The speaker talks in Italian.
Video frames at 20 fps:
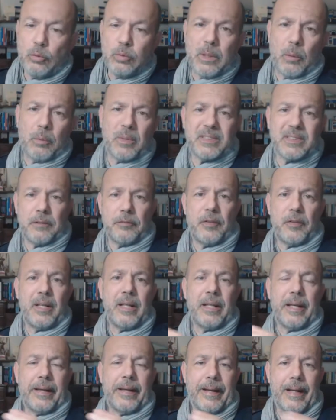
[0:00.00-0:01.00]
Tutta questa
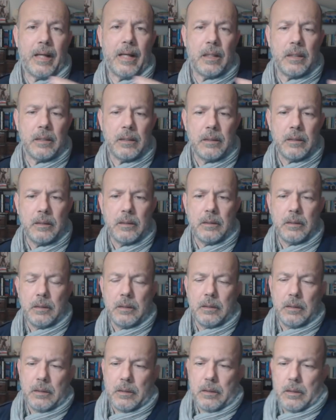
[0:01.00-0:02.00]
filiera
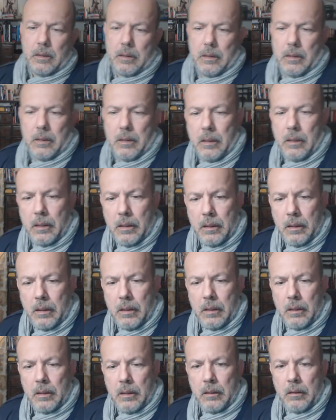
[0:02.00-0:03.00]

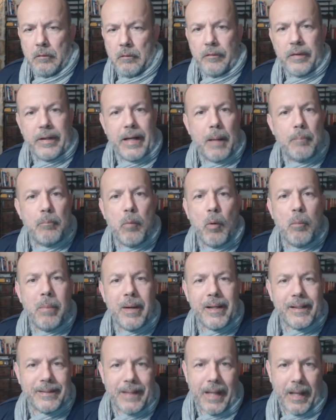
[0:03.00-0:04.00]
eh, verrà
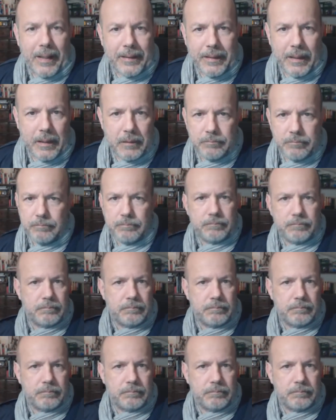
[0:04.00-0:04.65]
bombardata,